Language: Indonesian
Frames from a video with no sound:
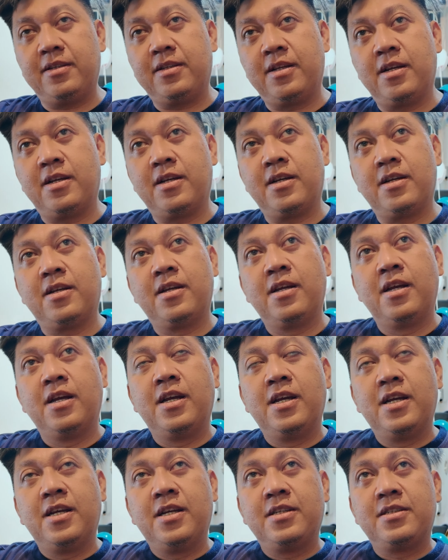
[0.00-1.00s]
Nah,
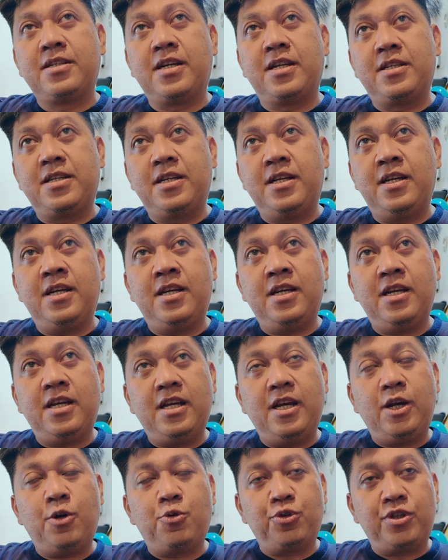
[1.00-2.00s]
jadi
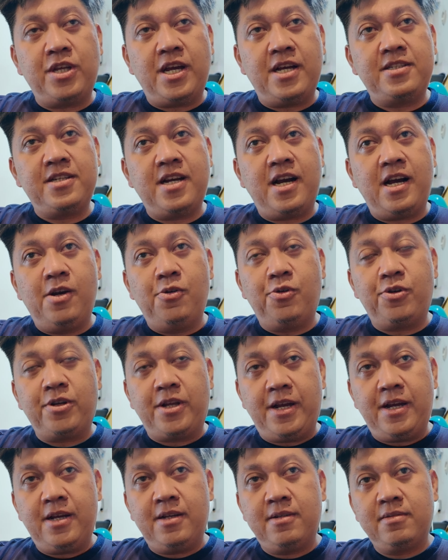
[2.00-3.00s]
ikuti aja
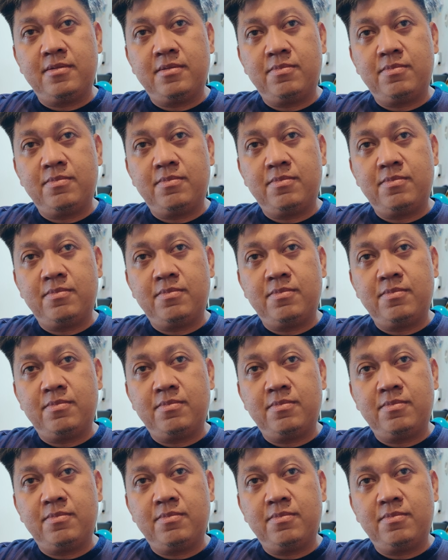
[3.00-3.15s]
alurnya,